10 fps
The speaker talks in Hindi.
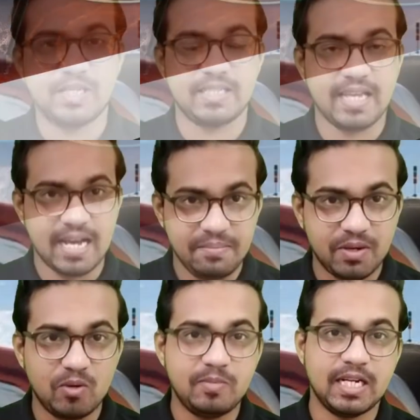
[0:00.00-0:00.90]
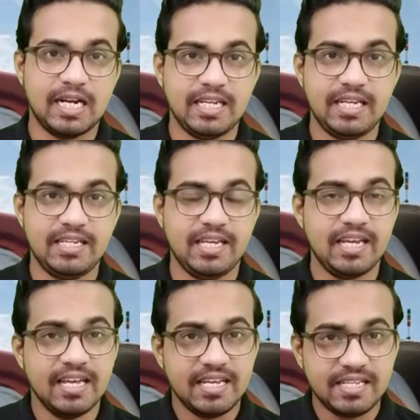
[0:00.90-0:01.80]
सकते हैं हाइपर लूप चलाने के लिए
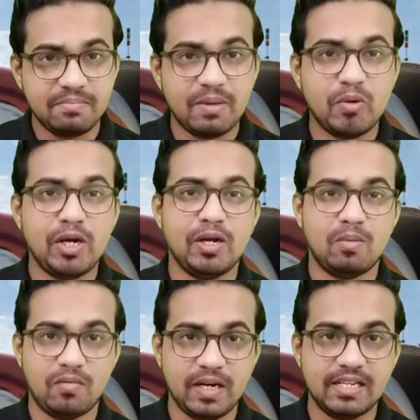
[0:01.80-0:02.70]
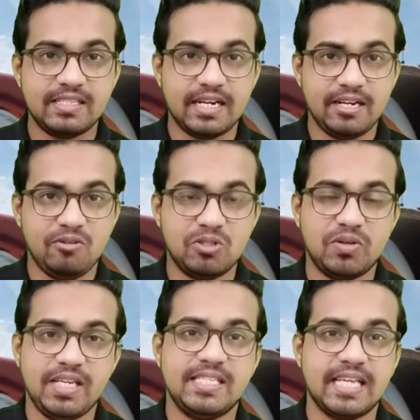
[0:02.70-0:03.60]
इस मेमोरेंडम ऑफ अंडरस्टैंडिंग को जो
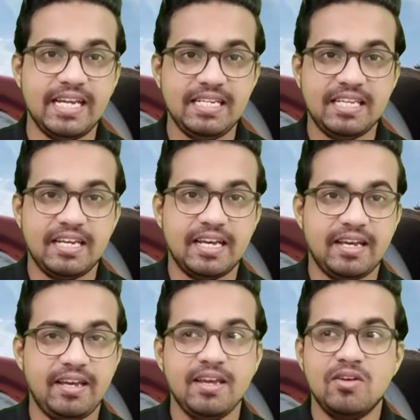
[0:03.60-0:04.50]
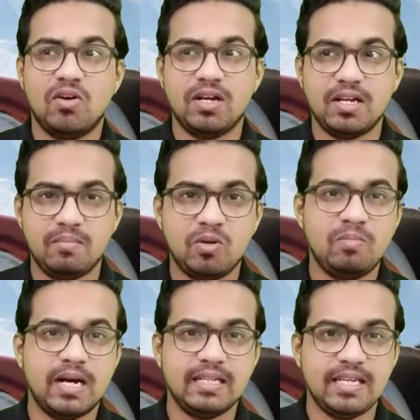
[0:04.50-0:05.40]
है ये साइन किया गया है और अगर हम लोग
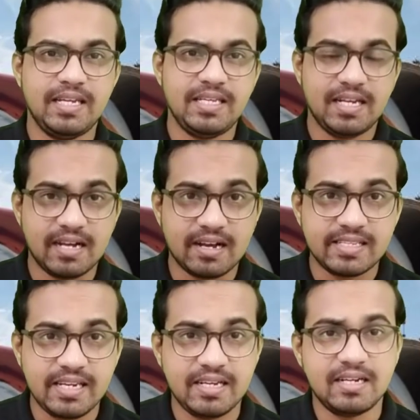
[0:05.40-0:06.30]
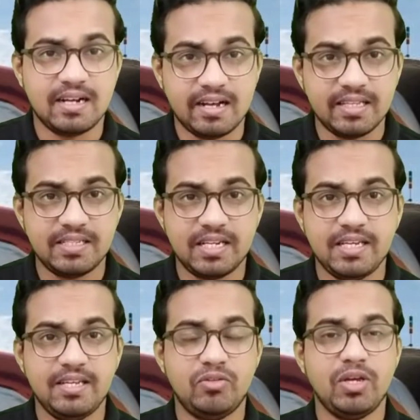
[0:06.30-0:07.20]
बात करें कि ये कहाँ से लेकर कहाँ तक
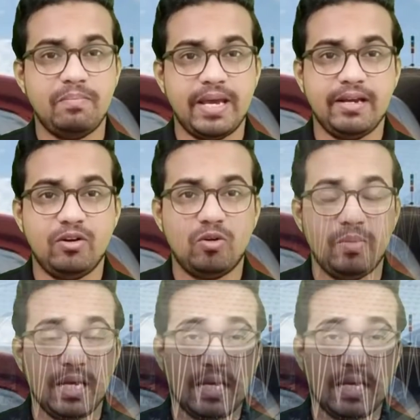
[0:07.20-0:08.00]
चलेगी तो ये बैंगलोर में